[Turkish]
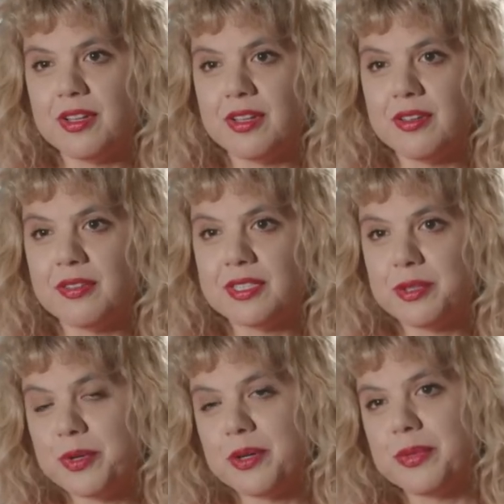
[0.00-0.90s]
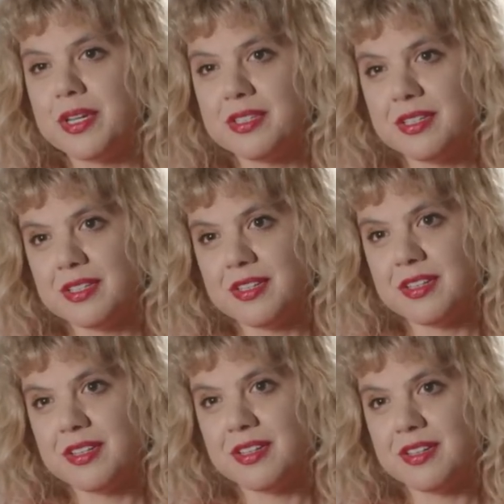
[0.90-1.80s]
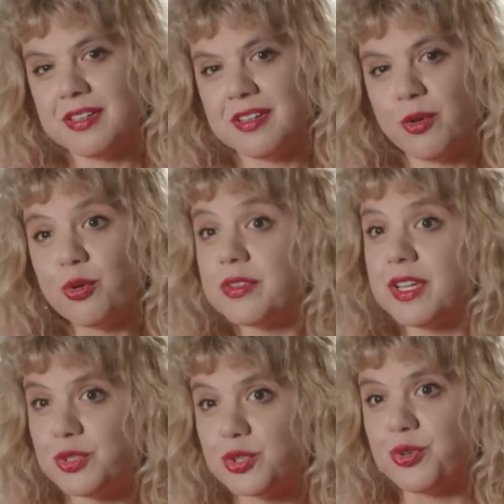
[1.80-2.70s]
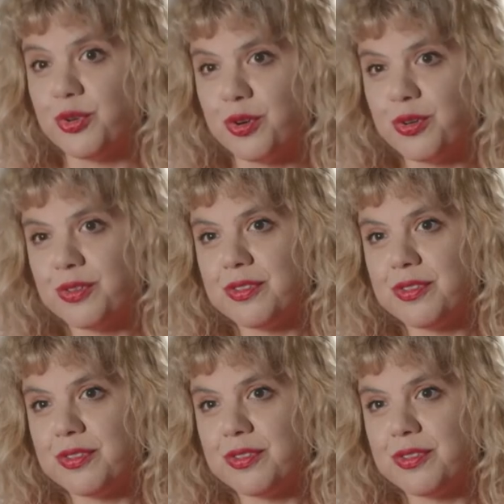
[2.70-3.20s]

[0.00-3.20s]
E, ve tamamen e, ortaya çıkıyor.